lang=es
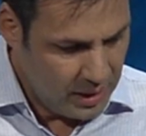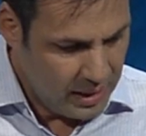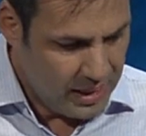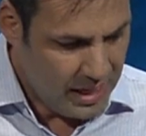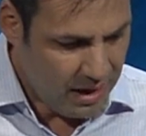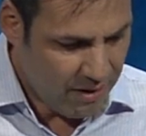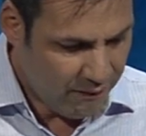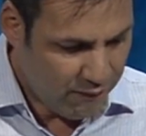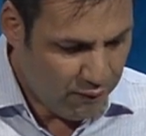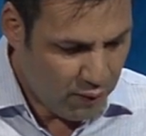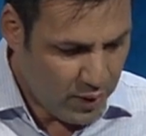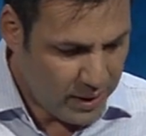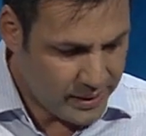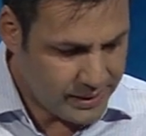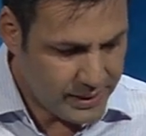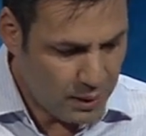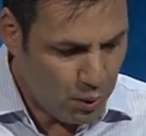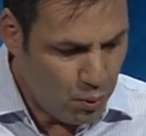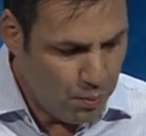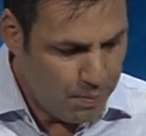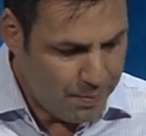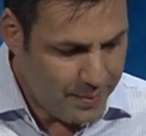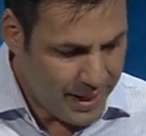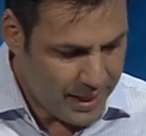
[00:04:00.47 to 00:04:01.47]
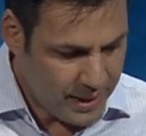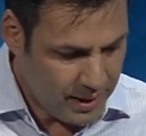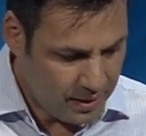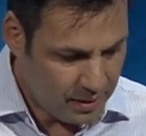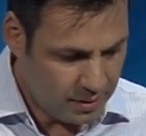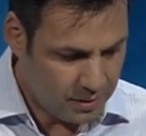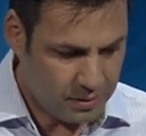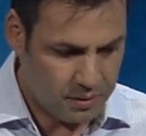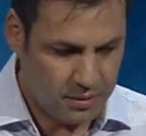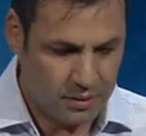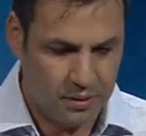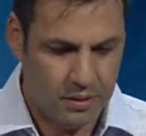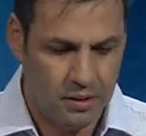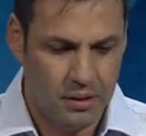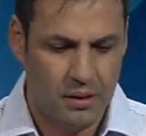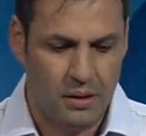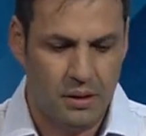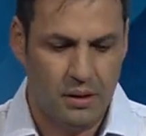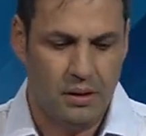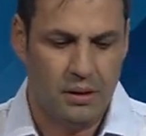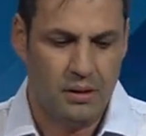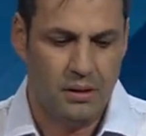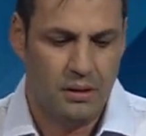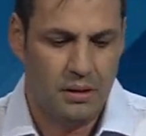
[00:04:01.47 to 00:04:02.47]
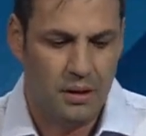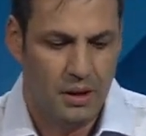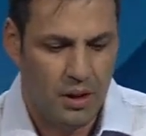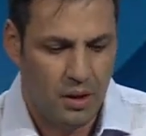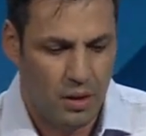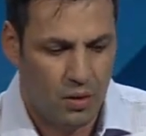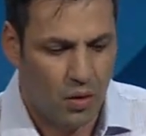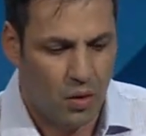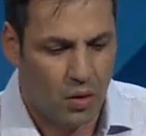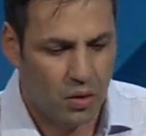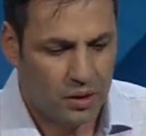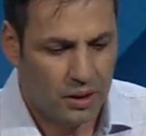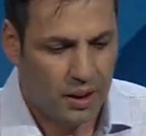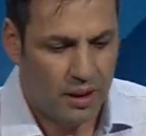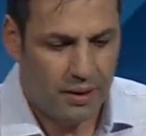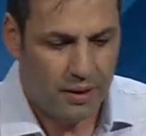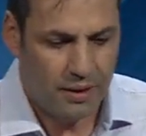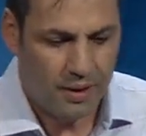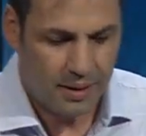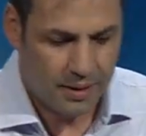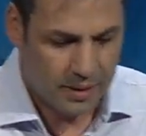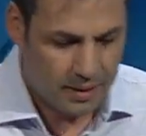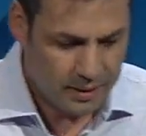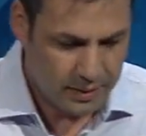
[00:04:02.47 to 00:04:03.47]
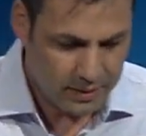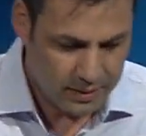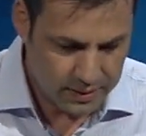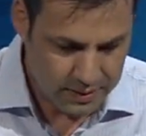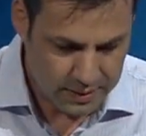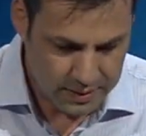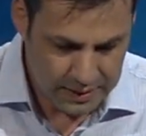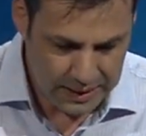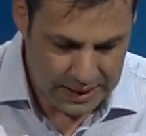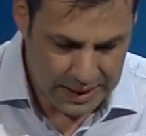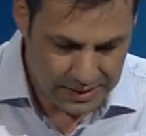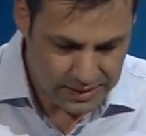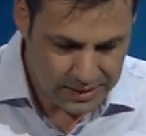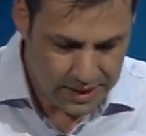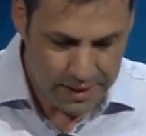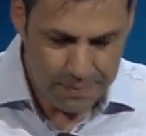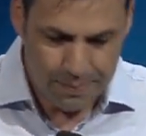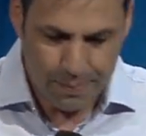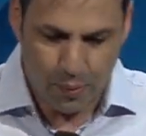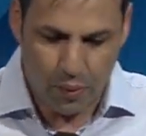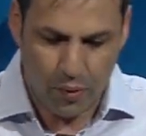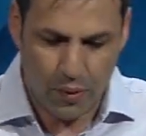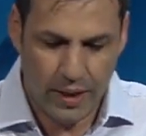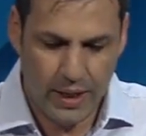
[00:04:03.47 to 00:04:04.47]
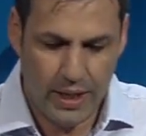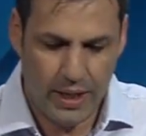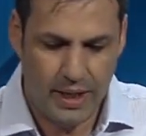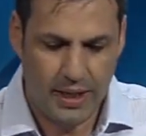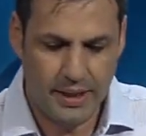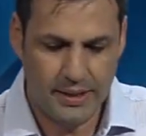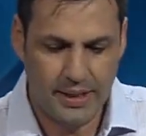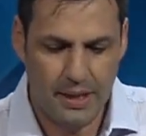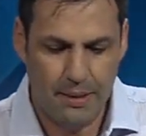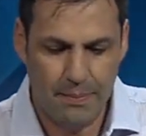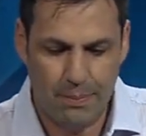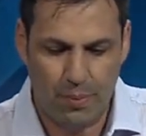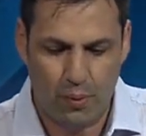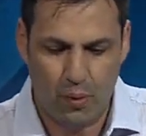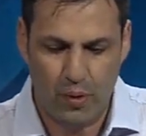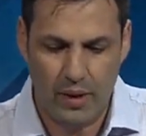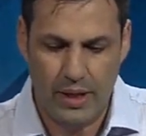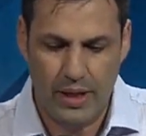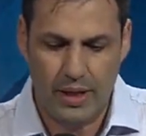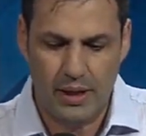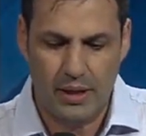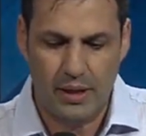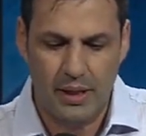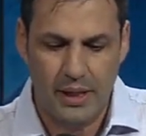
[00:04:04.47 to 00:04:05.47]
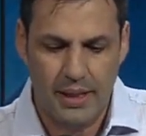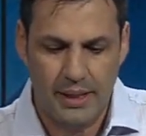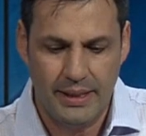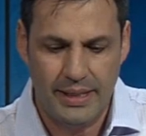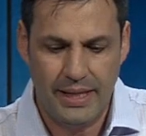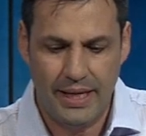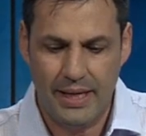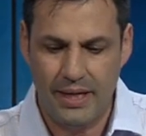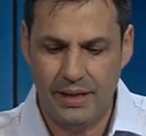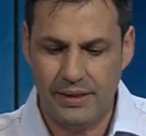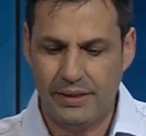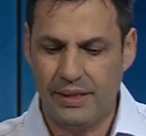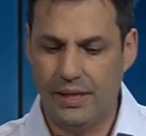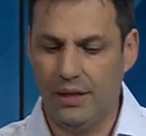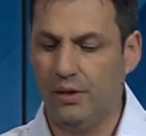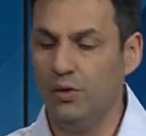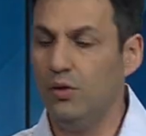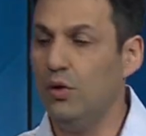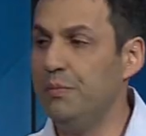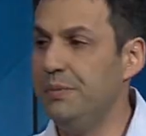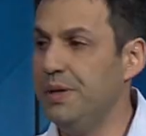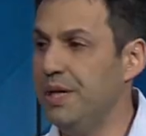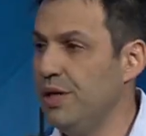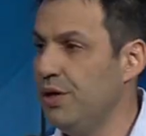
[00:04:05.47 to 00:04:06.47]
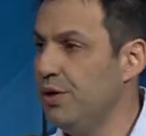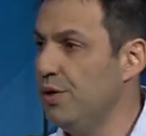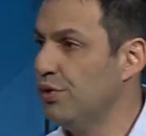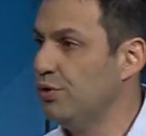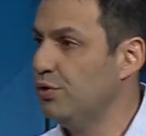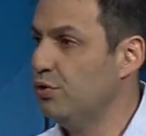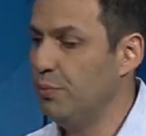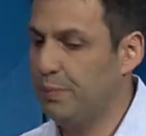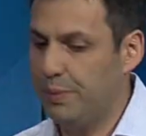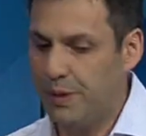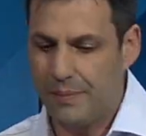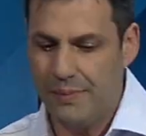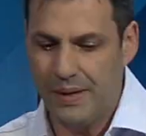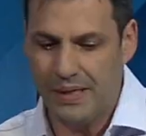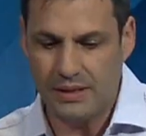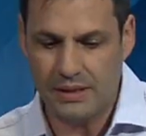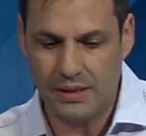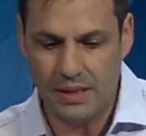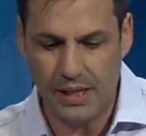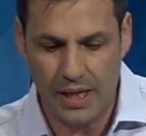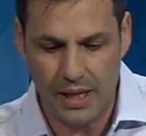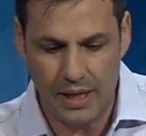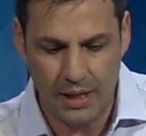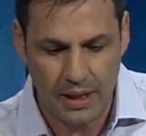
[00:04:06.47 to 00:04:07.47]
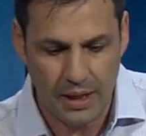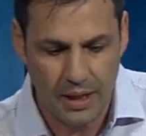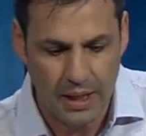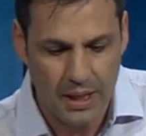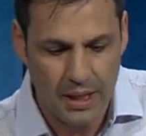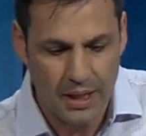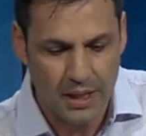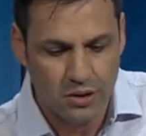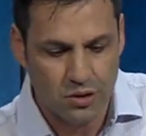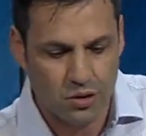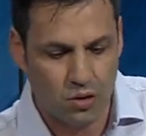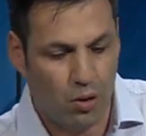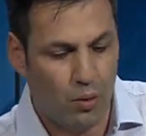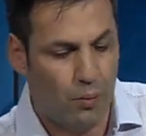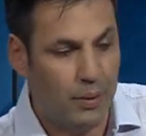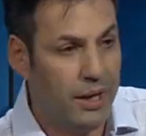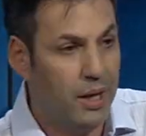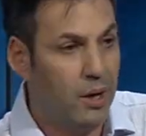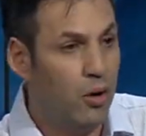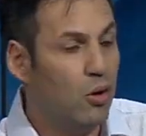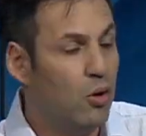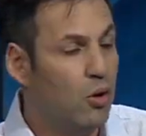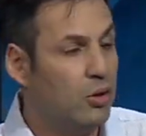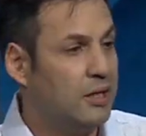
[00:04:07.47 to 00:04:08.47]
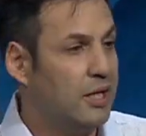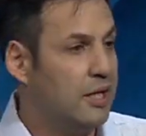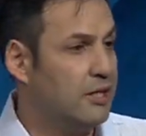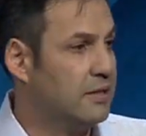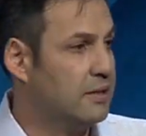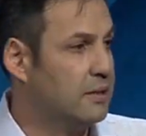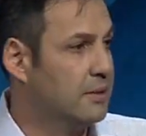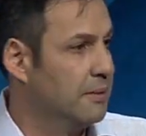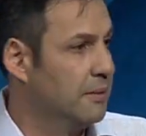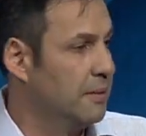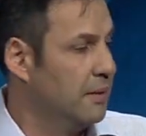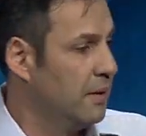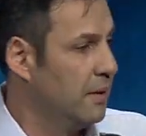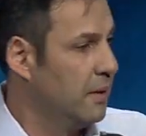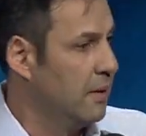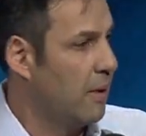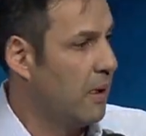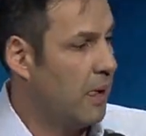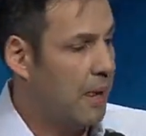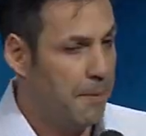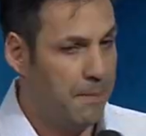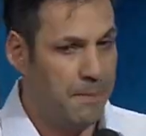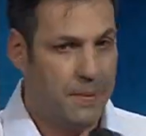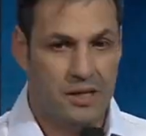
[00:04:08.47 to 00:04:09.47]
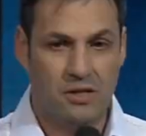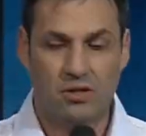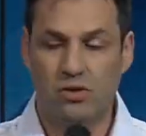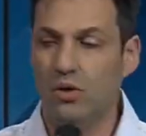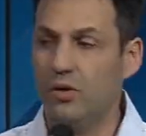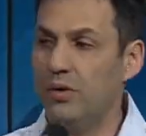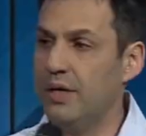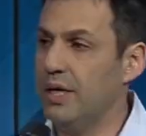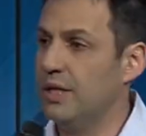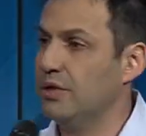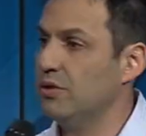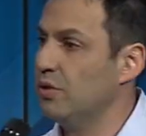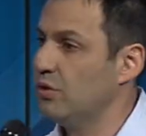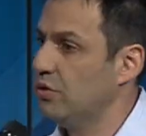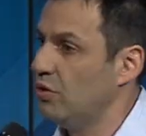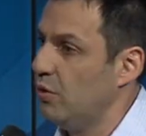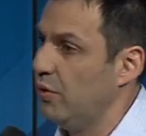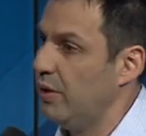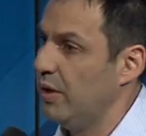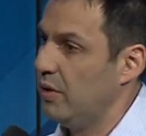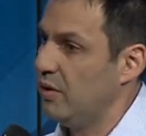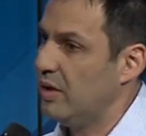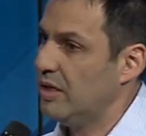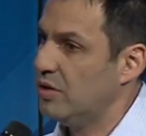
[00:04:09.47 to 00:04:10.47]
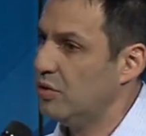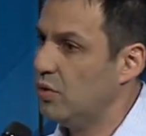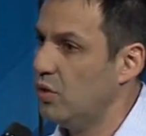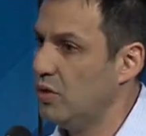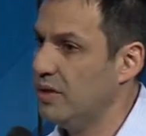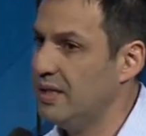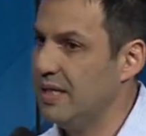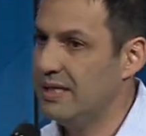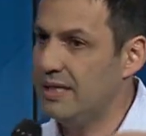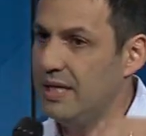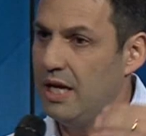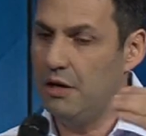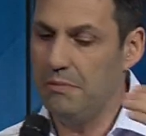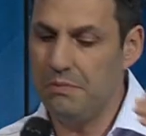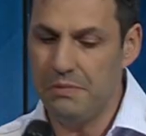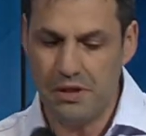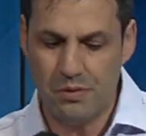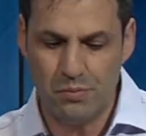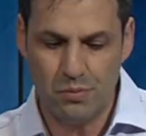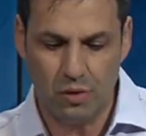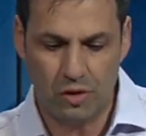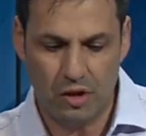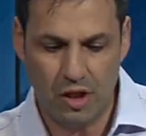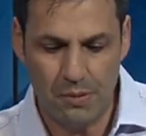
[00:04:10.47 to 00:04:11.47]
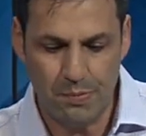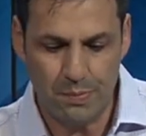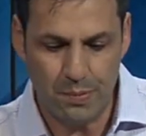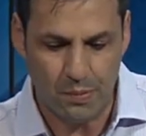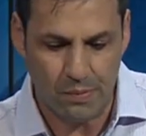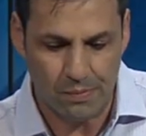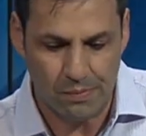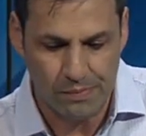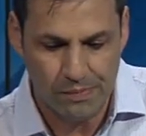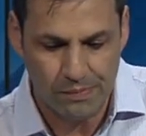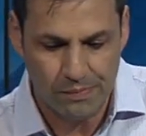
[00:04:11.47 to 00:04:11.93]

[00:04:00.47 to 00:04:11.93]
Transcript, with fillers: La fuerza humana. Otra clase de poder es el poder de ejercer dominio o supremacía sobre otras personas o sobre otras cosas del mismo tipo.